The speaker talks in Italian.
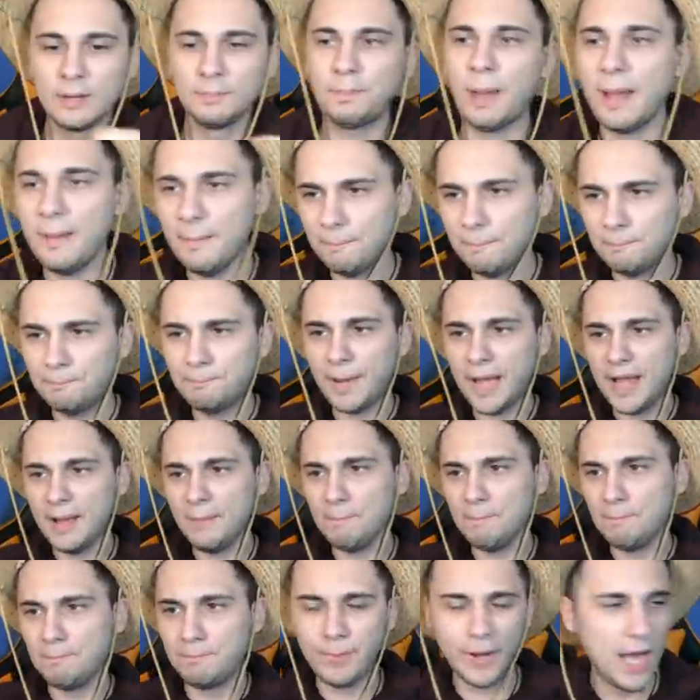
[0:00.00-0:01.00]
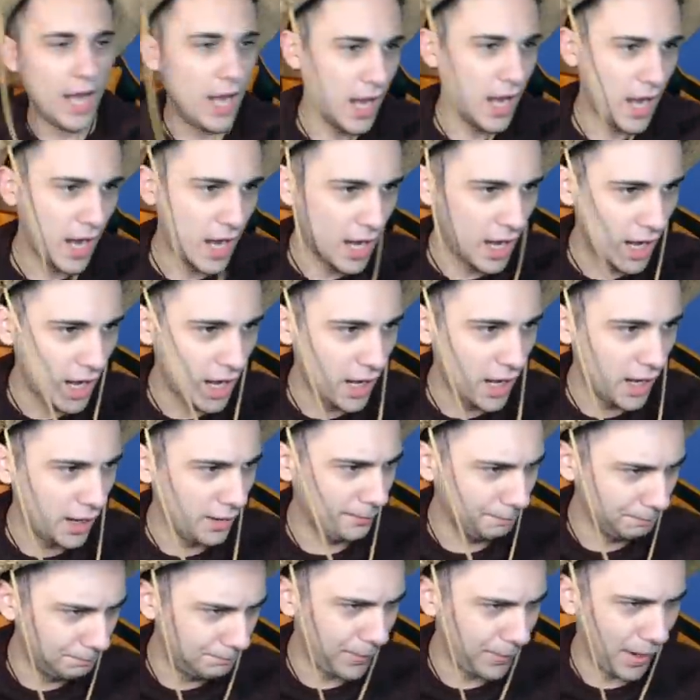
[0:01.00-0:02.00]
Pam pam
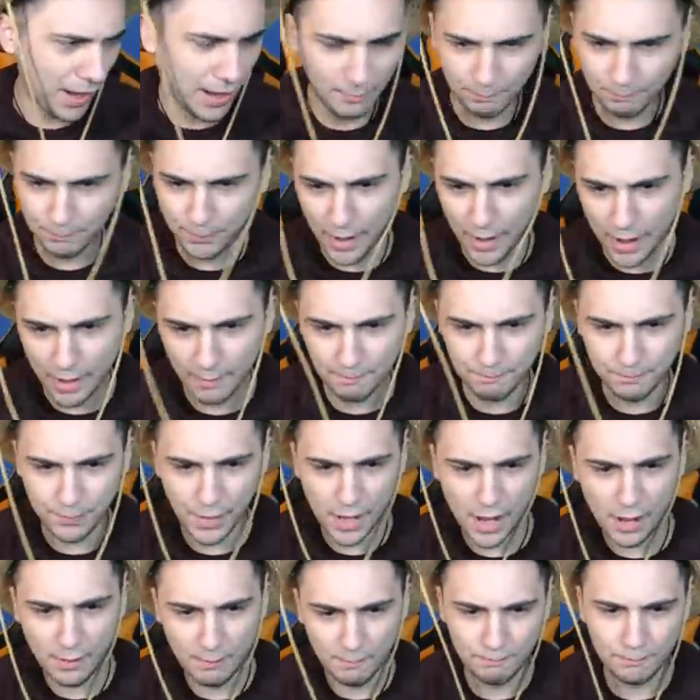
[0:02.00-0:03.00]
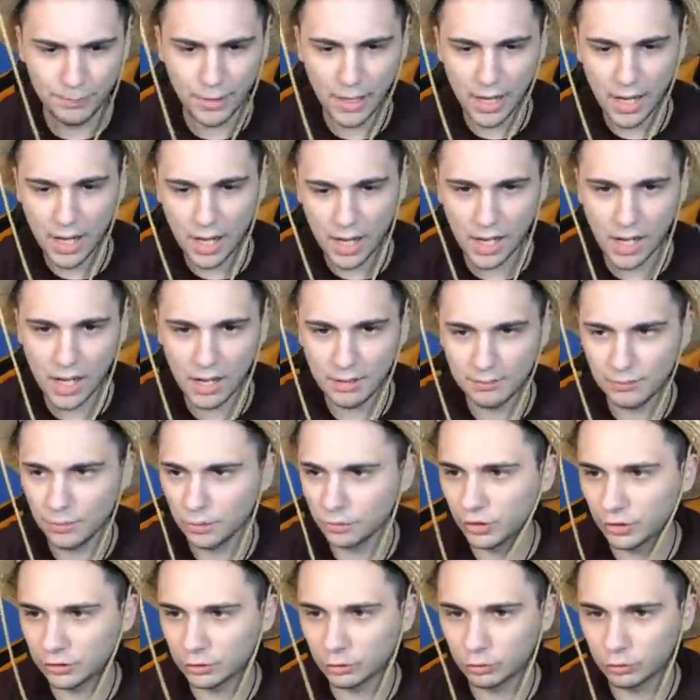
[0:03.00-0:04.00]
pam, pam pam pam pam, oggetto